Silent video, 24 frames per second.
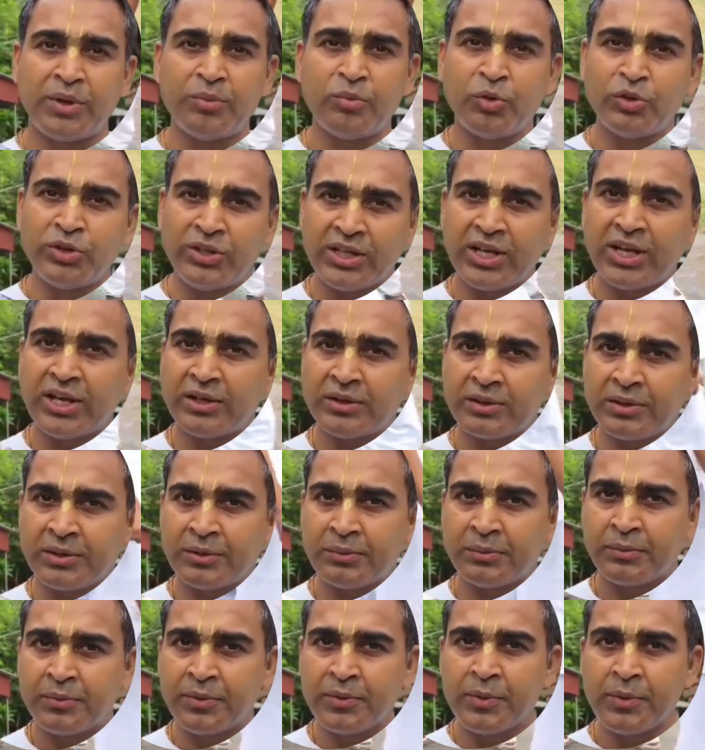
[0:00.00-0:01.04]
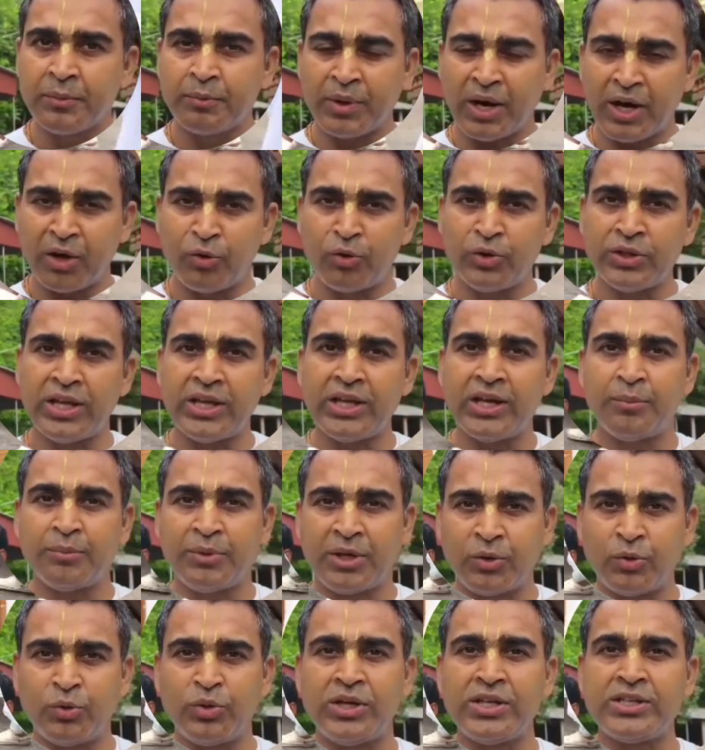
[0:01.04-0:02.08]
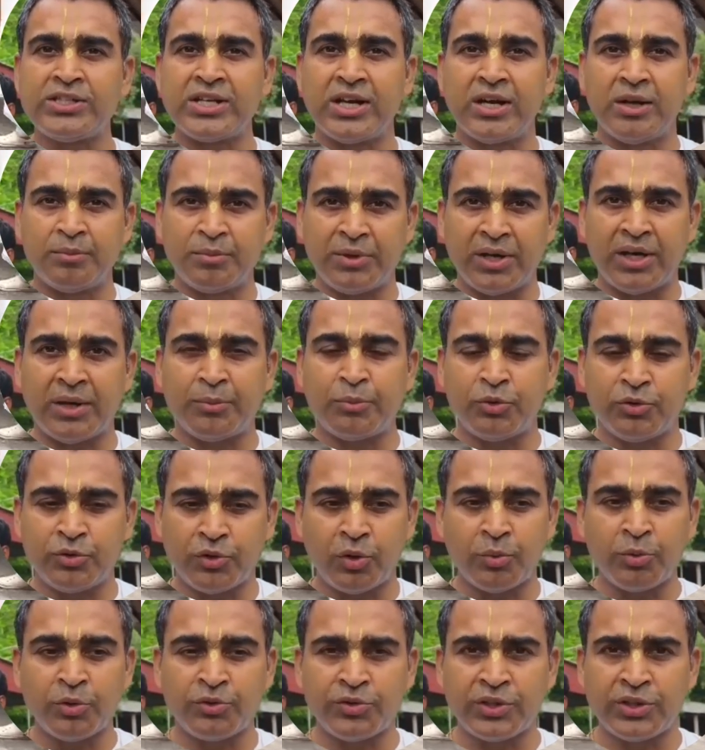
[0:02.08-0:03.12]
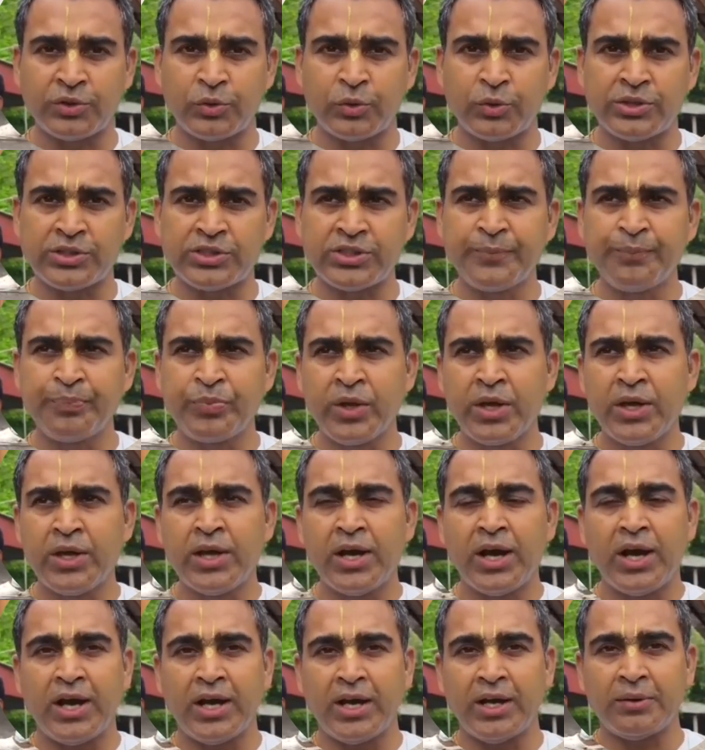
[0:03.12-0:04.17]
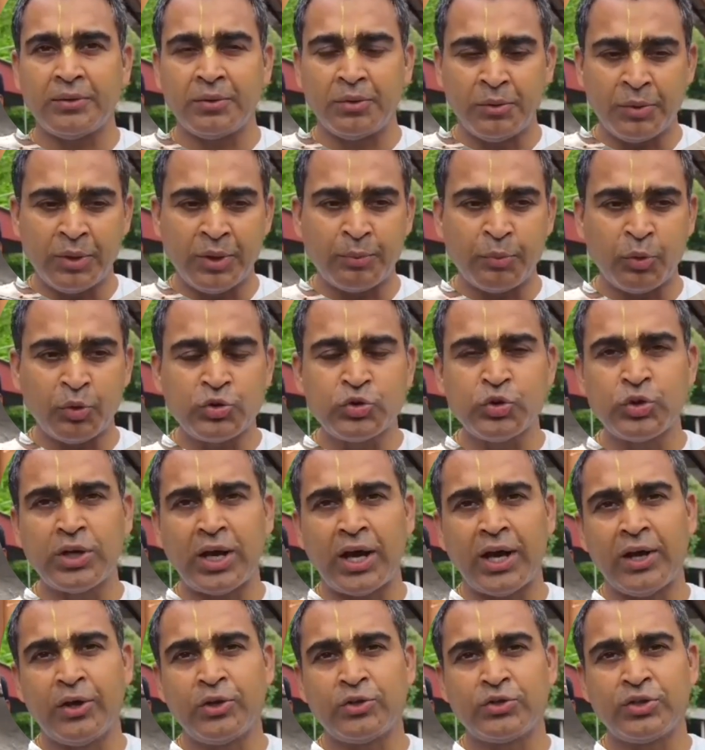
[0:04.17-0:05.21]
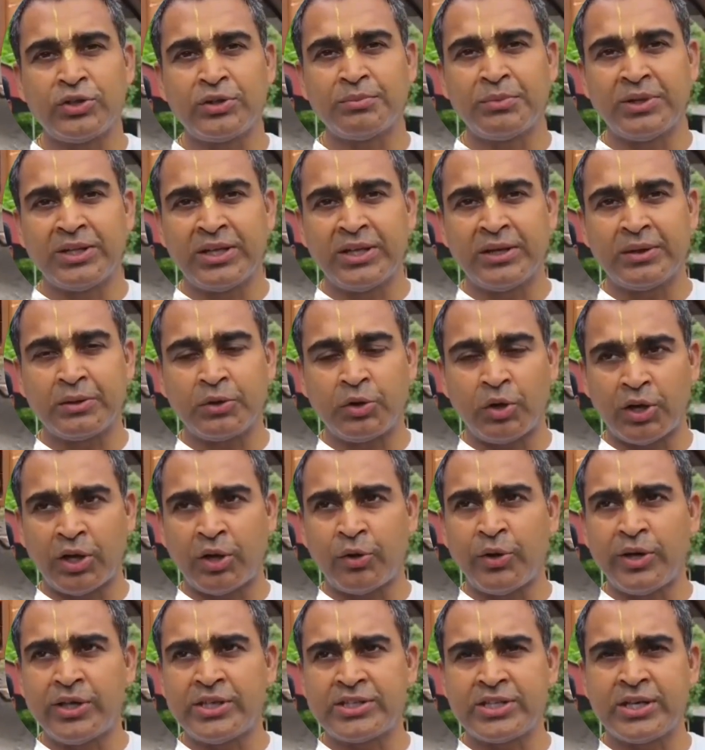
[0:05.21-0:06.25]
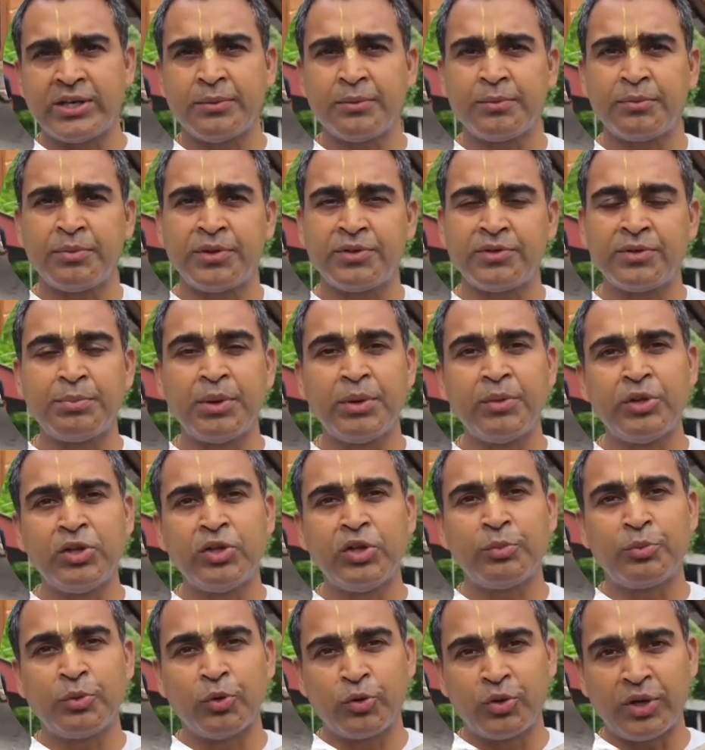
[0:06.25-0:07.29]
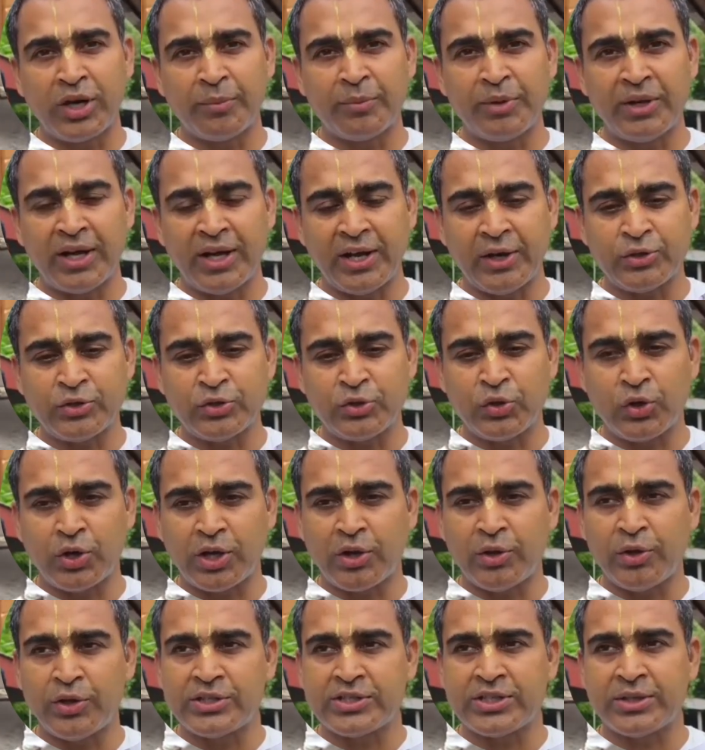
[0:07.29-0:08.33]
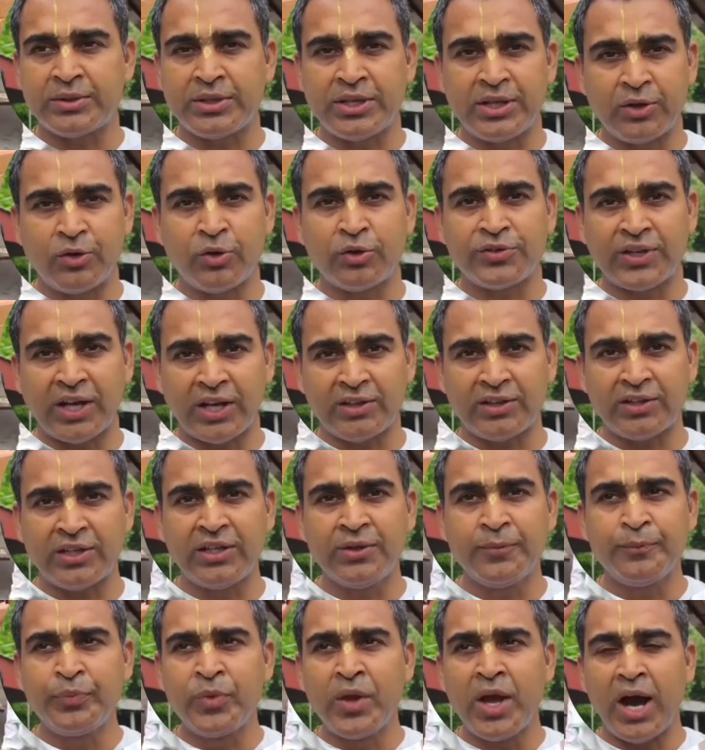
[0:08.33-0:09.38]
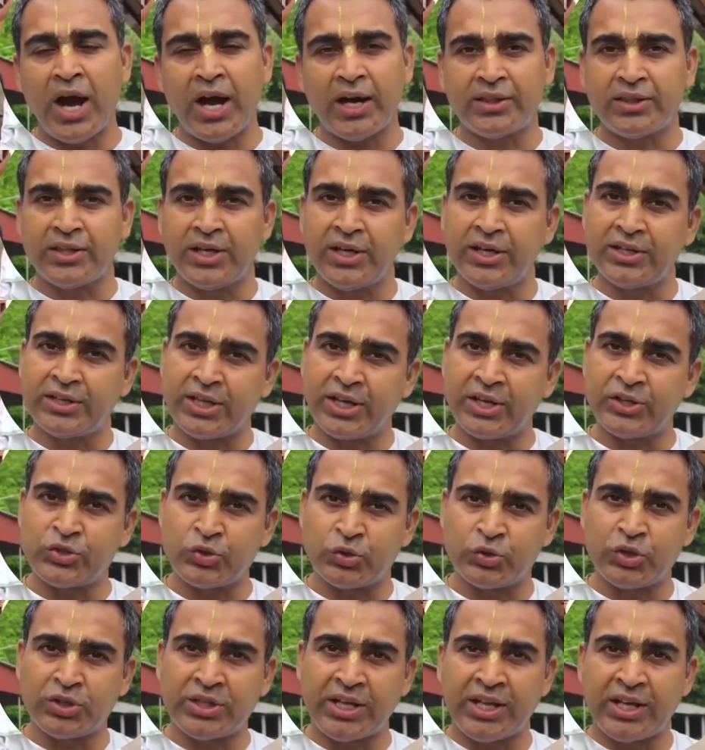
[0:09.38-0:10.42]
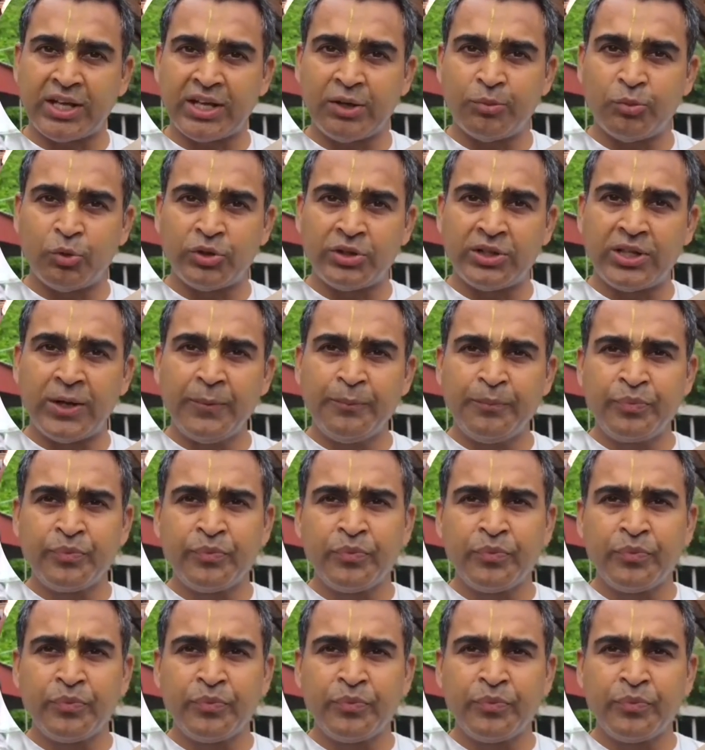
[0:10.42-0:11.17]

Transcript: আমরা মন্দিরের প্রাঙ্গণেই আমরা গুন্ডিচা আমরা অবস্থিত করছি আর প্রচুর আয়োজন মানে করা হয়েছে বিভিন্ন প্রোগ্রামের আয়োজন করা হয়েছে দীর্ঘ সাত দিন আট তারিখ থেকে চোদ্দ তারিখের মধ্যে